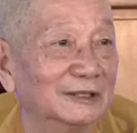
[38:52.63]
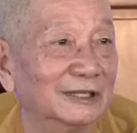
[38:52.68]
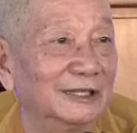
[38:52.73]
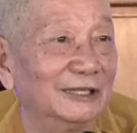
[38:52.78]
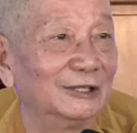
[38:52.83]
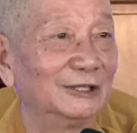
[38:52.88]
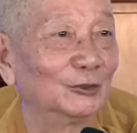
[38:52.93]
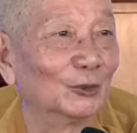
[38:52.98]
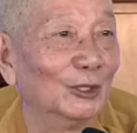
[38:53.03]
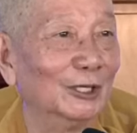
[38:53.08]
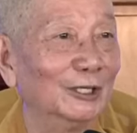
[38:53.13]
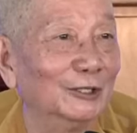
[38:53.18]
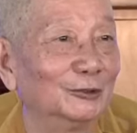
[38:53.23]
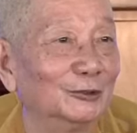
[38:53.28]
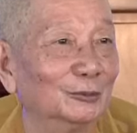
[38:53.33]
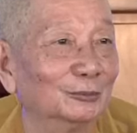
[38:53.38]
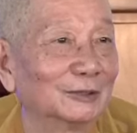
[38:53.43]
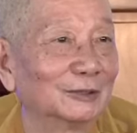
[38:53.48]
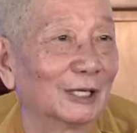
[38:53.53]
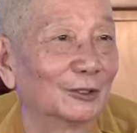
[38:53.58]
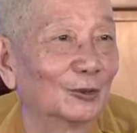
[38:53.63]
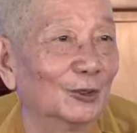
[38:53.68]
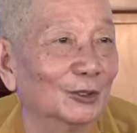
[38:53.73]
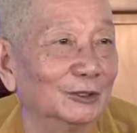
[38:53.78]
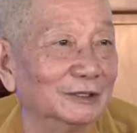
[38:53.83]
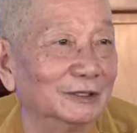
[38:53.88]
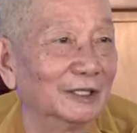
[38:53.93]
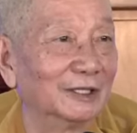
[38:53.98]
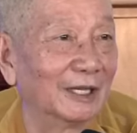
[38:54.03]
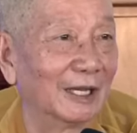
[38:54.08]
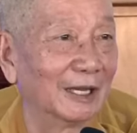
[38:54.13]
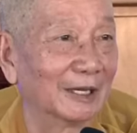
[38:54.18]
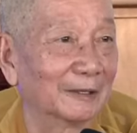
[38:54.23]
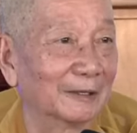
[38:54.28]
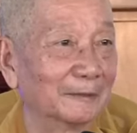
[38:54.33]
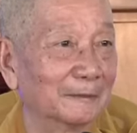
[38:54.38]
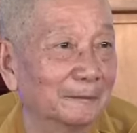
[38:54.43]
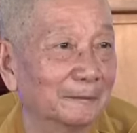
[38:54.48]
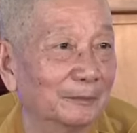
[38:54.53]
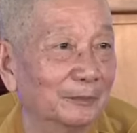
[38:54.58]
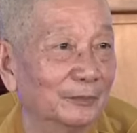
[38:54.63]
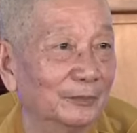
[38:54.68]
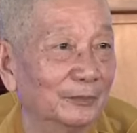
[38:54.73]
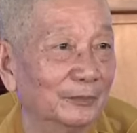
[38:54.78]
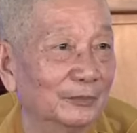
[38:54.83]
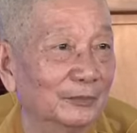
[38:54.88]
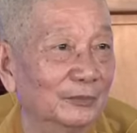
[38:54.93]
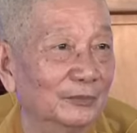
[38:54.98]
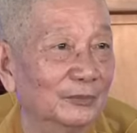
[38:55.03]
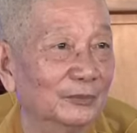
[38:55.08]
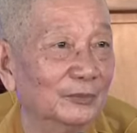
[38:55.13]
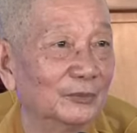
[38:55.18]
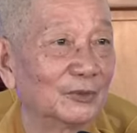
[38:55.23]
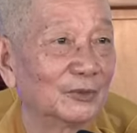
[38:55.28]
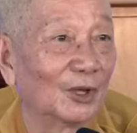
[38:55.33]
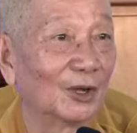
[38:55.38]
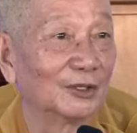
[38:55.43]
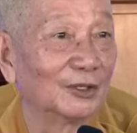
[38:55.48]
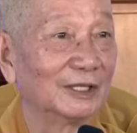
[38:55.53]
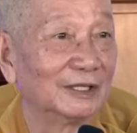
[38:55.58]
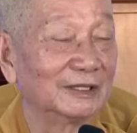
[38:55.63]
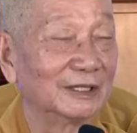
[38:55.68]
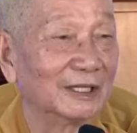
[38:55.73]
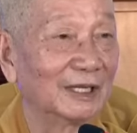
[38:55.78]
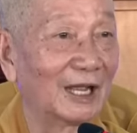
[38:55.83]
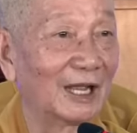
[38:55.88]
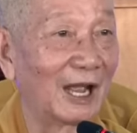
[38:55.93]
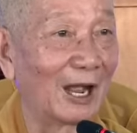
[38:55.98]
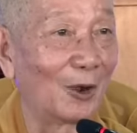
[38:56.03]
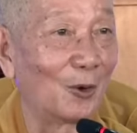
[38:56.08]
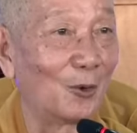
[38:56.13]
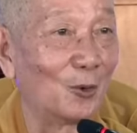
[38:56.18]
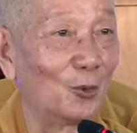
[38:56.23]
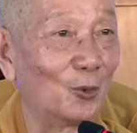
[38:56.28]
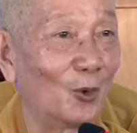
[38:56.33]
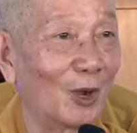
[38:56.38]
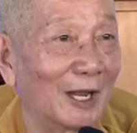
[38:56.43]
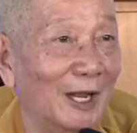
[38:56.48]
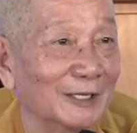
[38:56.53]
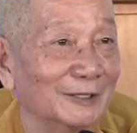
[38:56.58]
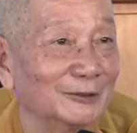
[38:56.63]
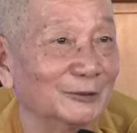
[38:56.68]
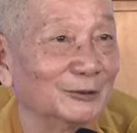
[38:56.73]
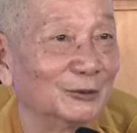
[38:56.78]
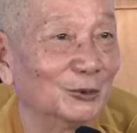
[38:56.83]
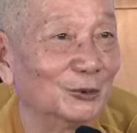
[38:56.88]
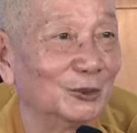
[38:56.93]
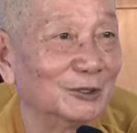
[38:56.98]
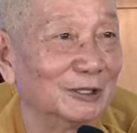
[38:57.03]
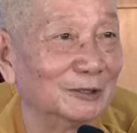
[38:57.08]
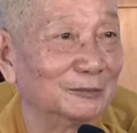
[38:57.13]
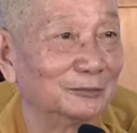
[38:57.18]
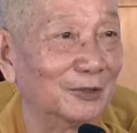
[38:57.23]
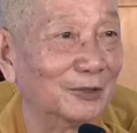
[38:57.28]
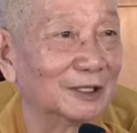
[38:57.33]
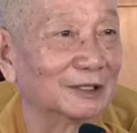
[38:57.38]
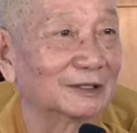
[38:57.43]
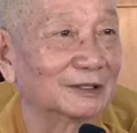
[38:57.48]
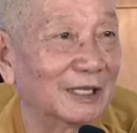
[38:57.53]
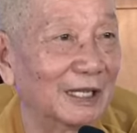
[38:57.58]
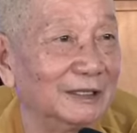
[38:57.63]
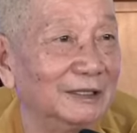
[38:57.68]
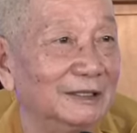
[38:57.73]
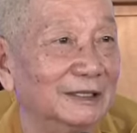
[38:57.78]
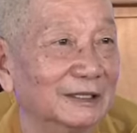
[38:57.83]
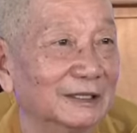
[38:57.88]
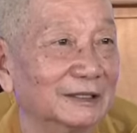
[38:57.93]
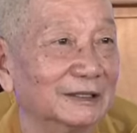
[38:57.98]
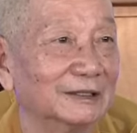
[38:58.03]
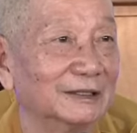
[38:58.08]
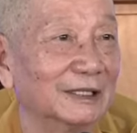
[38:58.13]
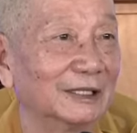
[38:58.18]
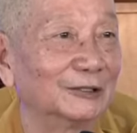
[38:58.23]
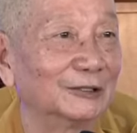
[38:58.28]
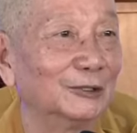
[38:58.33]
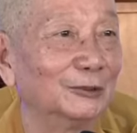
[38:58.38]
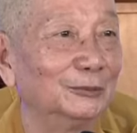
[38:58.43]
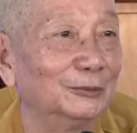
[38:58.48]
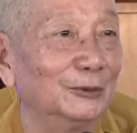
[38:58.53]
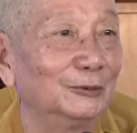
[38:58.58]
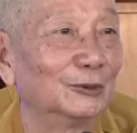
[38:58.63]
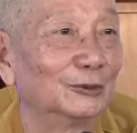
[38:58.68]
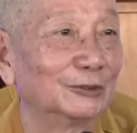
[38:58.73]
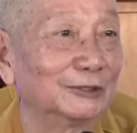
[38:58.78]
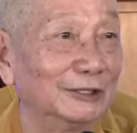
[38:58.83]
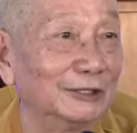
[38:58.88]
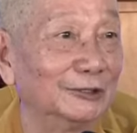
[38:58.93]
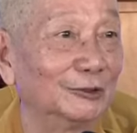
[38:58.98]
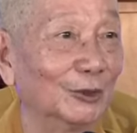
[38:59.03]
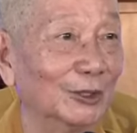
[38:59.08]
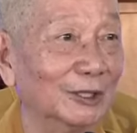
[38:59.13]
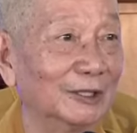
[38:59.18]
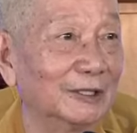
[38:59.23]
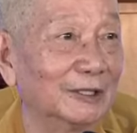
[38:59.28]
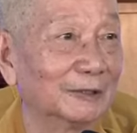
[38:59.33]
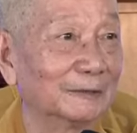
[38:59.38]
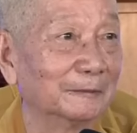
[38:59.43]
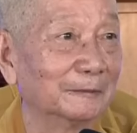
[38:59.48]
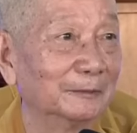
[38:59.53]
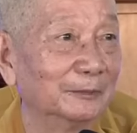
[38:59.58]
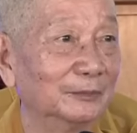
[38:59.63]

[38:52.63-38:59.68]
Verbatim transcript: trí tuệ chúng ta còn giới hạn. Cho nên cái hào quang của Đức Phật đây đó là tiêu biểu cho trí tuệ đấy.